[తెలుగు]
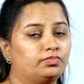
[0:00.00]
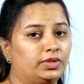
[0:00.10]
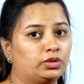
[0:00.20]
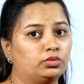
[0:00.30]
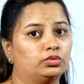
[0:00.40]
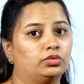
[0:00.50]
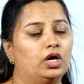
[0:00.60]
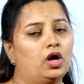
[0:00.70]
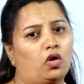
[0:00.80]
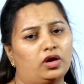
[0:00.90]
మీకు
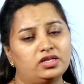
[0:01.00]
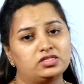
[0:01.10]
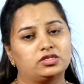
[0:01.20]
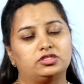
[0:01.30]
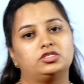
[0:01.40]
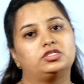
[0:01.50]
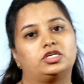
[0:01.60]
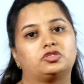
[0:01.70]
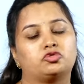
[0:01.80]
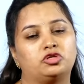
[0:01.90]
ఆల్రెడీ సర్జరీ
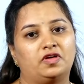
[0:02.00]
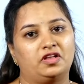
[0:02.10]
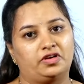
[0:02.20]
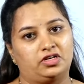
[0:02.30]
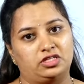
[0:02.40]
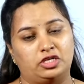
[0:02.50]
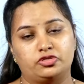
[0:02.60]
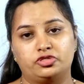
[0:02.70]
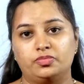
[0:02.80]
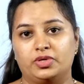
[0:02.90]
చేసుకున్న వాళ్ళు ఎవరైనా
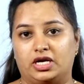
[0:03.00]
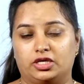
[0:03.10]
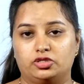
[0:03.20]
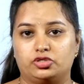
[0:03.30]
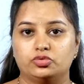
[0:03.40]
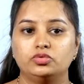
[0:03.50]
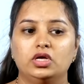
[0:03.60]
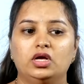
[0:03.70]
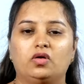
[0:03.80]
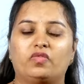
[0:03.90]
తెలుసుంటే మీరు అడగచ్చు
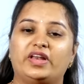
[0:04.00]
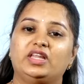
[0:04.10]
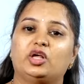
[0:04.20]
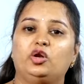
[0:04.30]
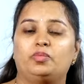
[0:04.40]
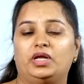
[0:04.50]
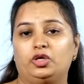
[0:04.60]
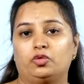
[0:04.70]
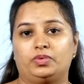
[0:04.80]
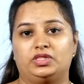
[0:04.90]
వన్ ఇయర్లో
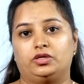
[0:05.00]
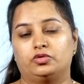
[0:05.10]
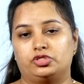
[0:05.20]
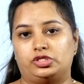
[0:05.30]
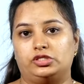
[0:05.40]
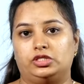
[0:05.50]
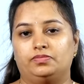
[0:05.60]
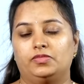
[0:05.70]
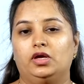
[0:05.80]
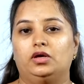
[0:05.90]
మళ్ళీ నొప్పి తిరిగి వచ్చింది
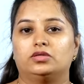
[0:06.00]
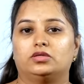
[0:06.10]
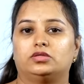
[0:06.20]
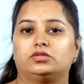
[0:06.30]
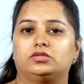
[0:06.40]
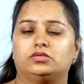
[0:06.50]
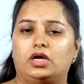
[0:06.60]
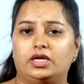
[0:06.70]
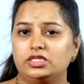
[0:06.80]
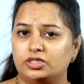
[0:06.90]

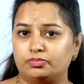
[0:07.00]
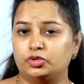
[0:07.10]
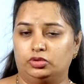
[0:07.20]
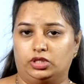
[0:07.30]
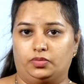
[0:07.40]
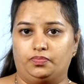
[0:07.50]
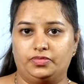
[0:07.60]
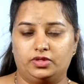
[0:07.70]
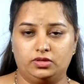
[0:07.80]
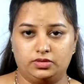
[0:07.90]
అని చెప్తూ ఉంటారు
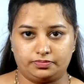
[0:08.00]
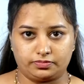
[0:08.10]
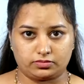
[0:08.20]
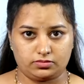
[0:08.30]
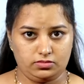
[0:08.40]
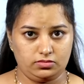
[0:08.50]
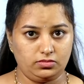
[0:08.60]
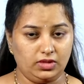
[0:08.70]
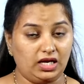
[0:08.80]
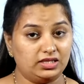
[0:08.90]

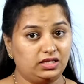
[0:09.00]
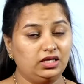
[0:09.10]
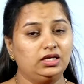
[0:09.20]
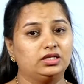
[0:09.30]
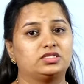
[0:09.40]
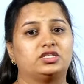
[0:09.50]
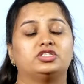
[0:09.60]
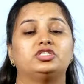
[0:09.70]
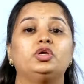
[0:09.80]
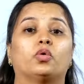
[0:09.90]
అయితే
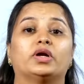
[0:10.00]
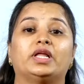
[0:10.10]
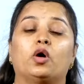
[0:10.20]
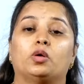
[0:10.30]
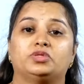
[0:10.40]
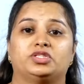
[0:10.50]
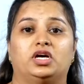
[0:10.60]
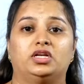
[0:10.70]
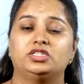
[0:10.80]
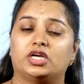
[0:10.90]
సర్జరీ ఒకటే
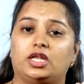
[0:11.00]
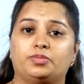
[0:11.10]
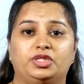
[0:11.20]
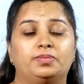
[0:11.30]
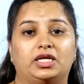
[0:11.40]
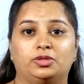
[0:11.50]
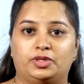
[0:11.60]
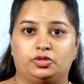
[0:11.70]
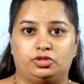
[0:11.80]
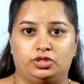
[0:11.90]
ఆప్షన్ అని చాలామంది
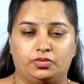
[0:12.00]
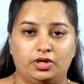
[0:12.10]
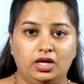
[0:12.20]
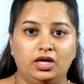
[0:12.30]
బాధపడుతున్నారు